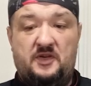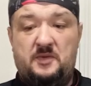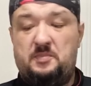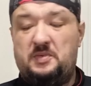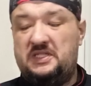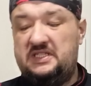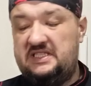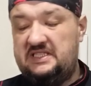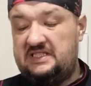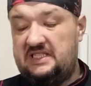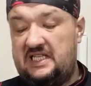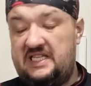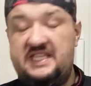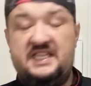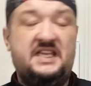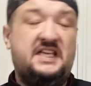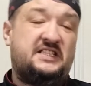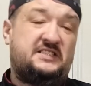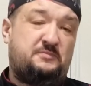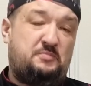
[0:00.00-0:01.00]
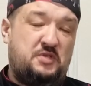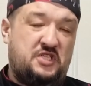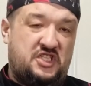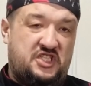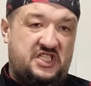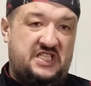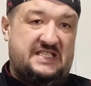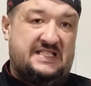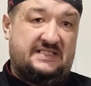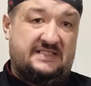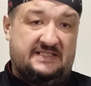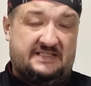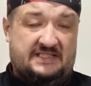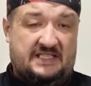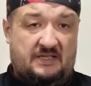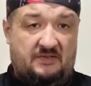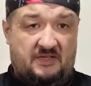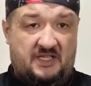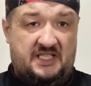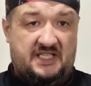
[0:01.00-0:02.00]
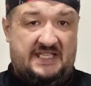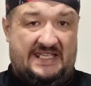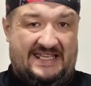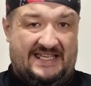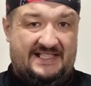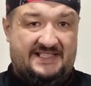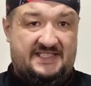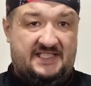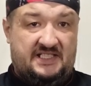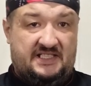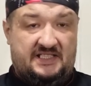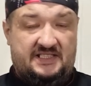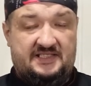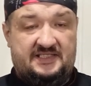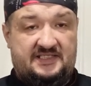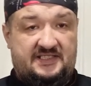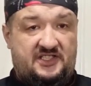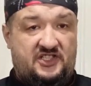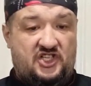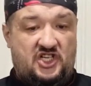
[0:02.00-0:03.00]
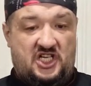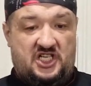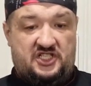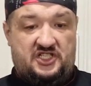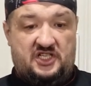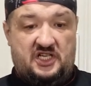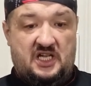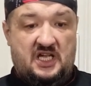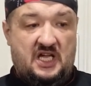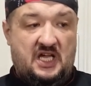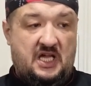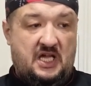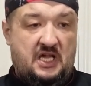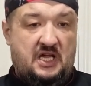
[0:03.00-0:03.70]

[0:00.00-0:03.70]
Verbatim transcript: выполнена, не спешите доставать кектик из чаши.